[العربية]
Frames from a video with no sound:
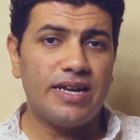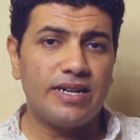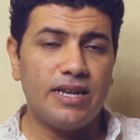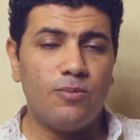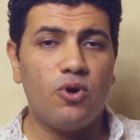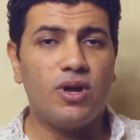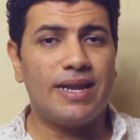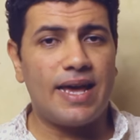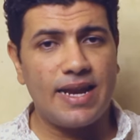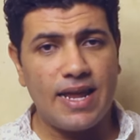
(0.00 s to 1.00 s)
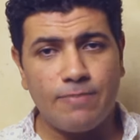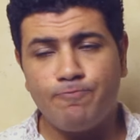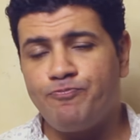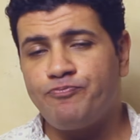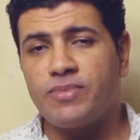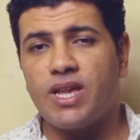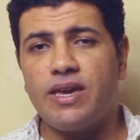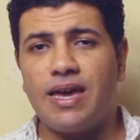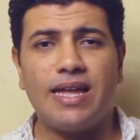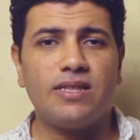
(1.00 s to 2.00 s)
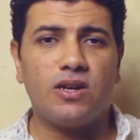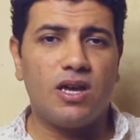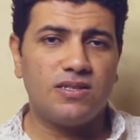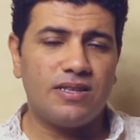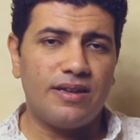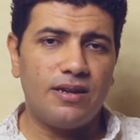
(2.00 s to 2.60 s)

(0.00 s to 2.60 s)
المعلن عنها آه، حتى اللحظه تقريبا